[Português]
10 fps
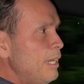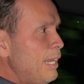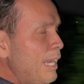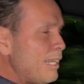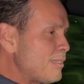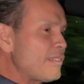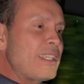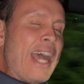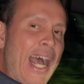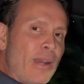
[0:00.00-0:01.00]
Esses
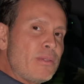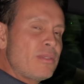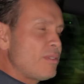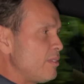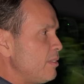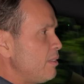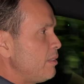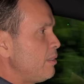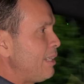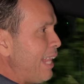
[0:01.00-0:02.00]
carros,
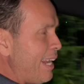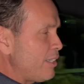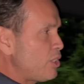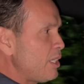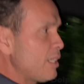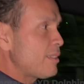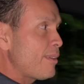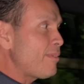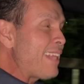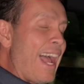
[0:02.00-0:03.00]
lá na China,
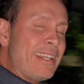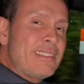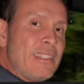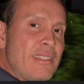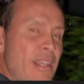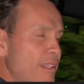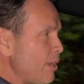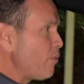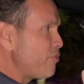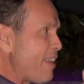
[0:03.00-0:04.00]
são táxis,
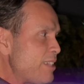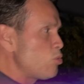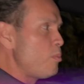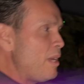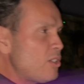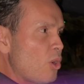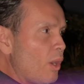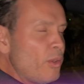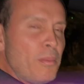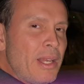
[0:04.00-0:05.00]
então facilmente
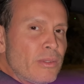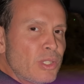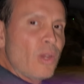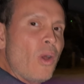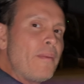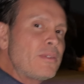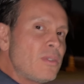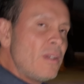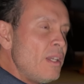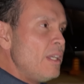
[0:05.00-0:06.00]
rodam um milhão de quilômetros.
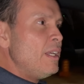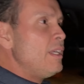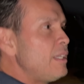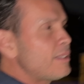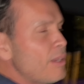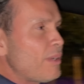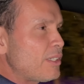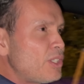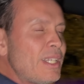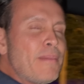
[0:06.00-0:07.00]
E estão na
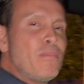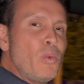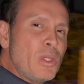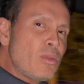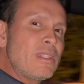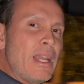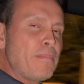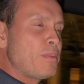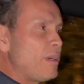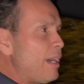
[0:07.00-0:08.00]
China há muito tempo.